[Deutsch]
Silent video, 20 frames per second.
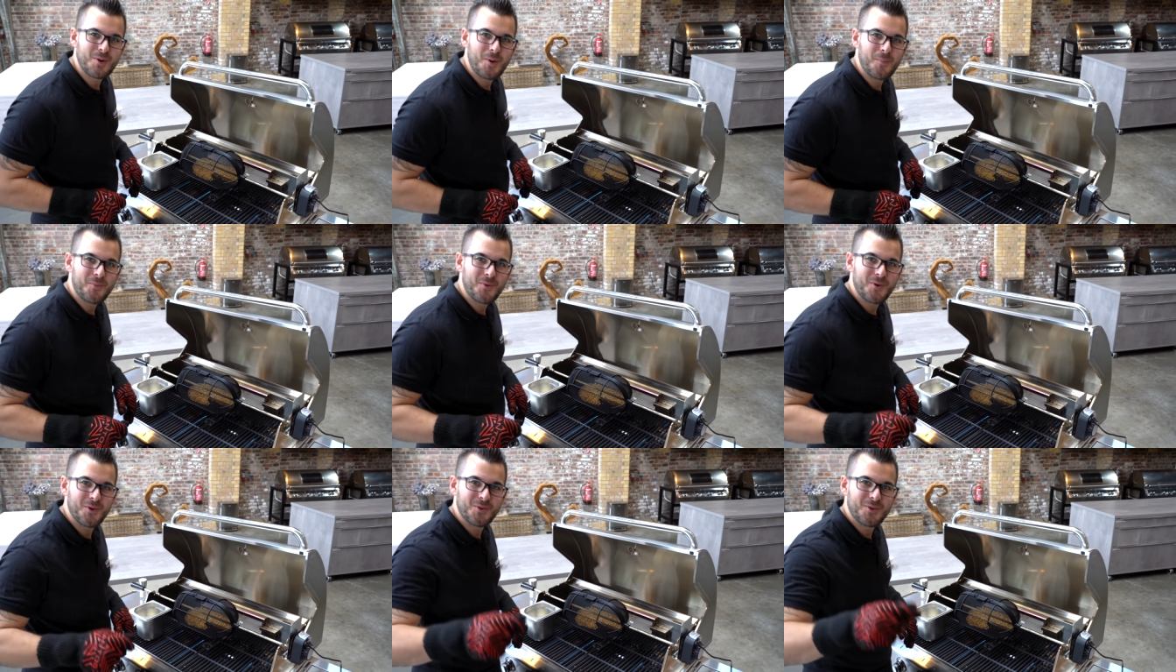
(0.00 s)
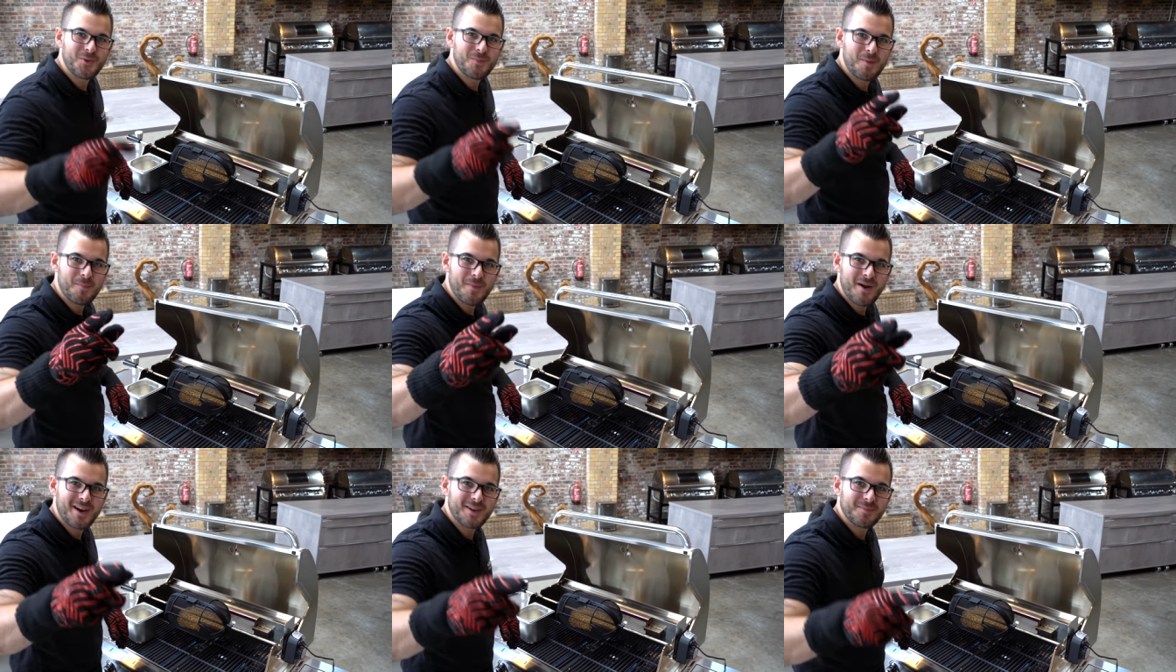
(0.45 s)
Popcorn
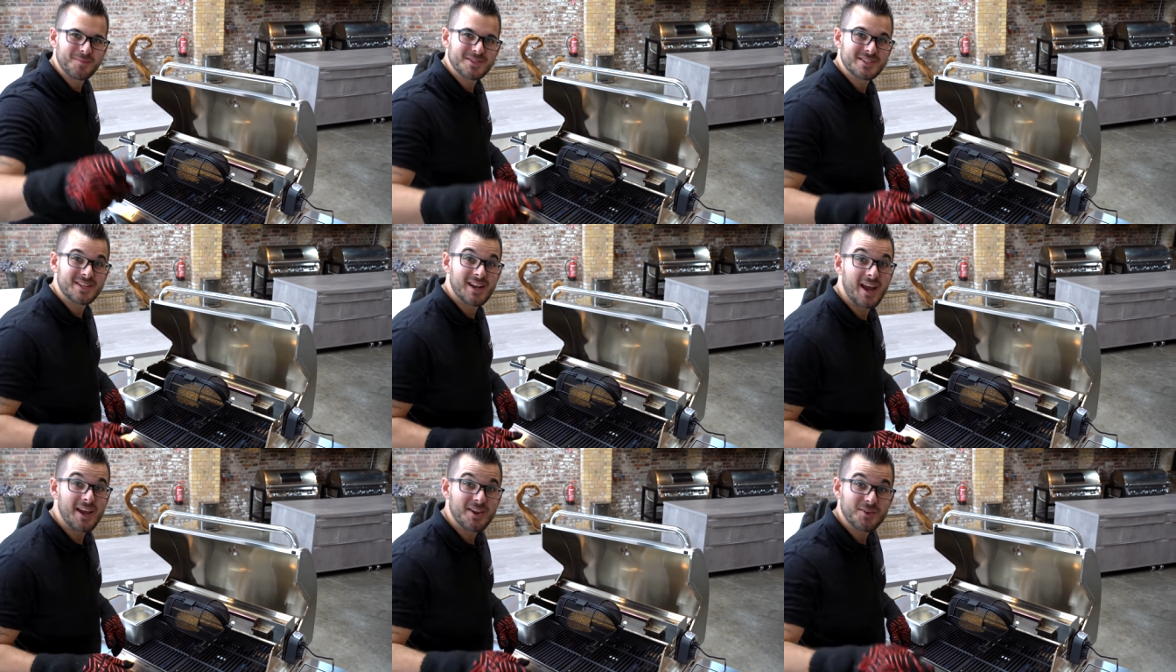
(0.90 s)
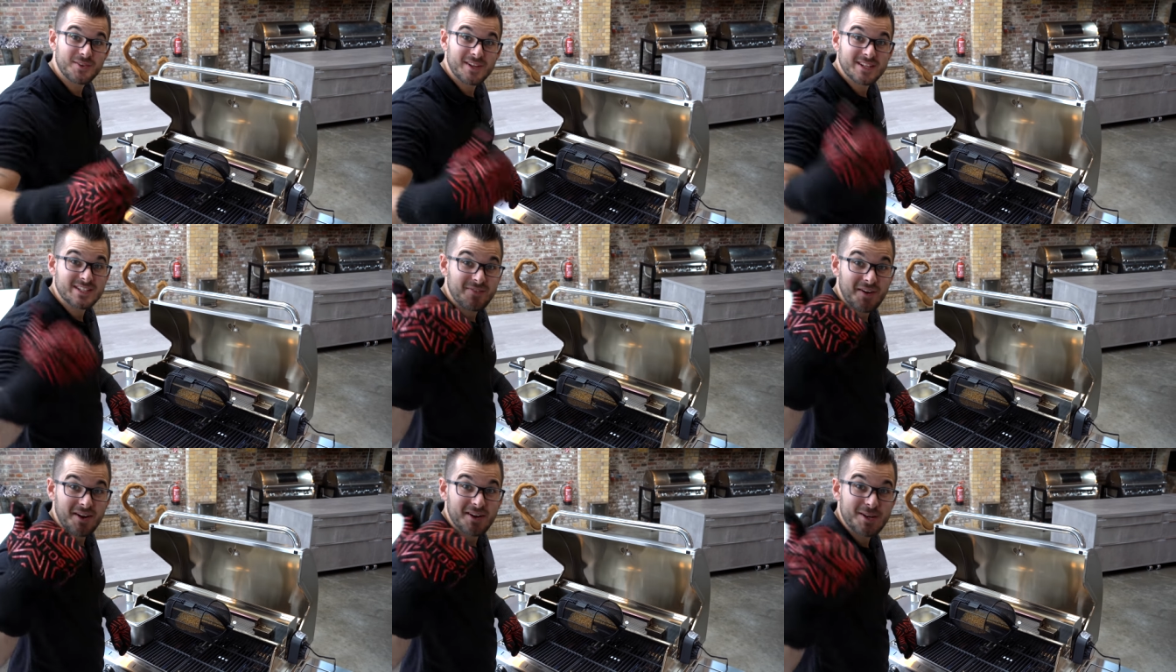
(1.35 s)
drüber machen. Bis gleich und
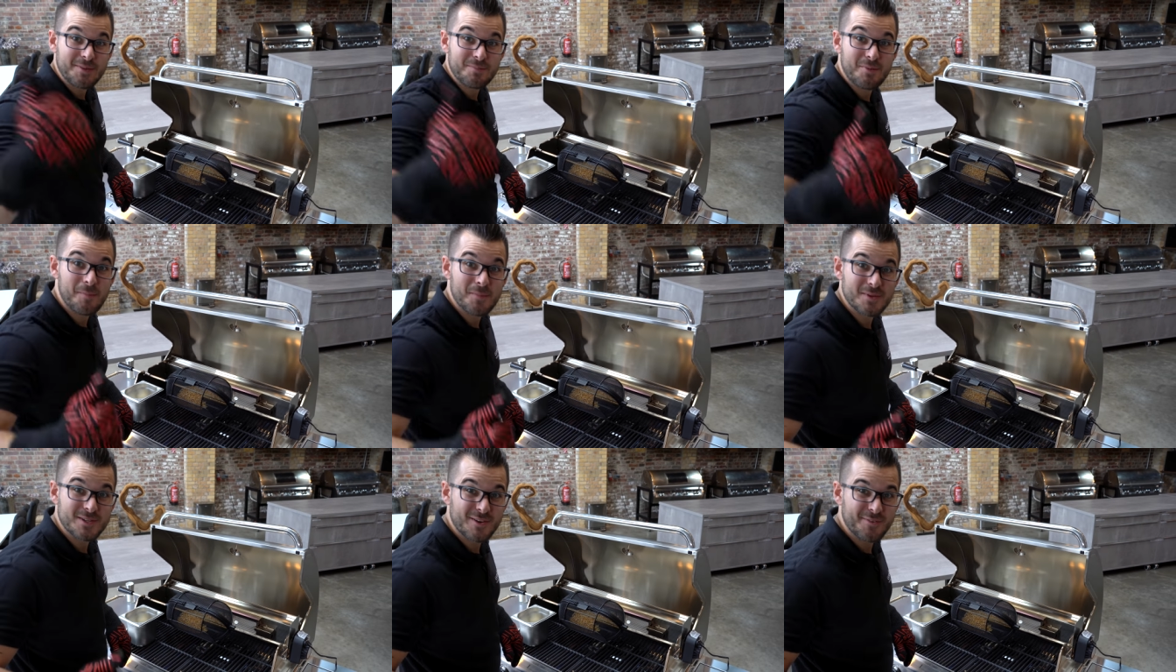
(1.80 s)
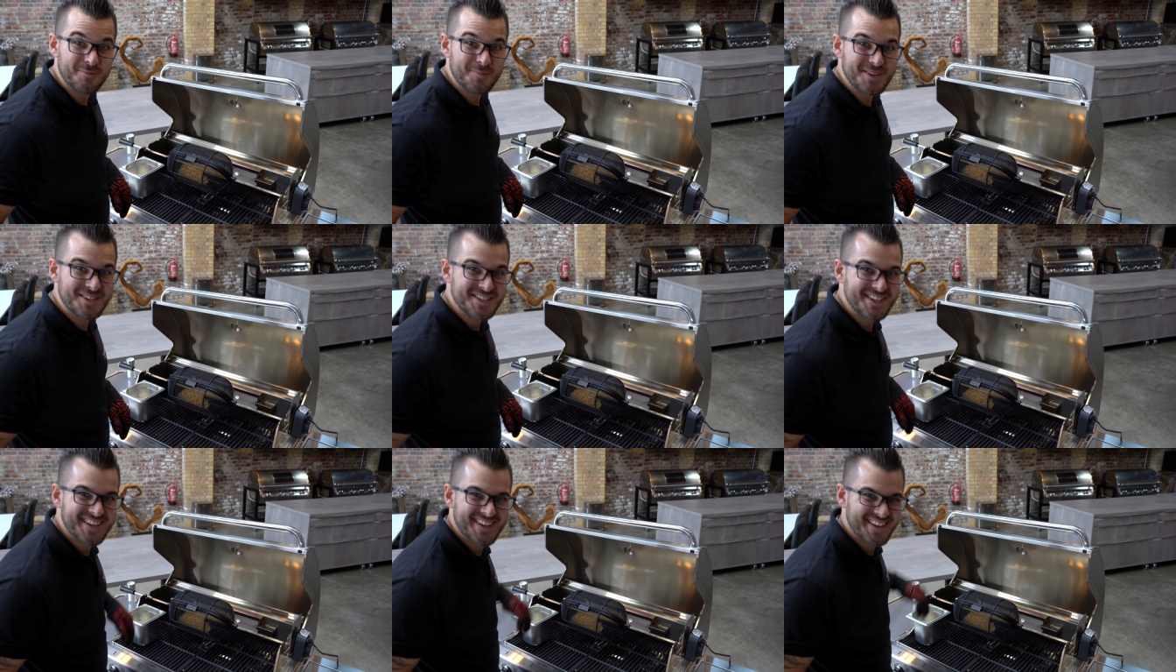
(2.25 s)
jetzt warten die Pommes auf
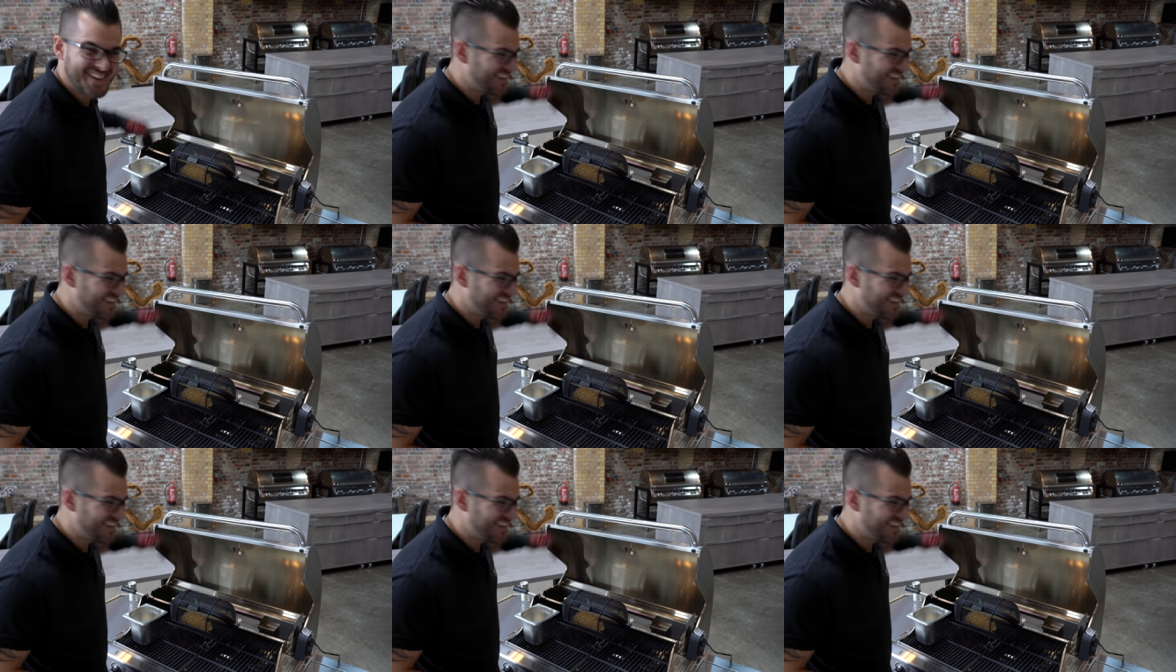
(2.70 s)
mich.